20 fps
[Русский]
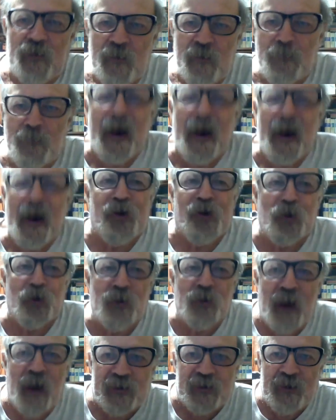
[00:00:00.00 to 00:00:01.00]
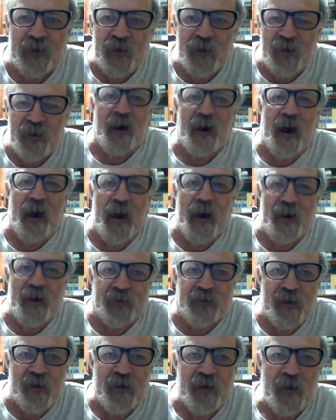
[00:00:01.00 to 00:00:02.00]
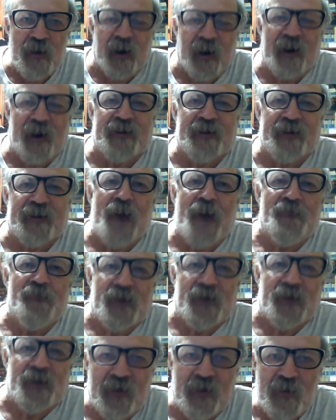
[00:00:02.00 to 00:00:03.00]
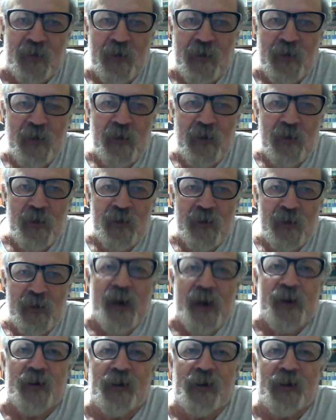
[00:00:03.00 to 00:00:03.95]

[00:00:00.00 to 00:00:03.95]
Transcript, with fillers: матч у нас израильский, красавец, Яир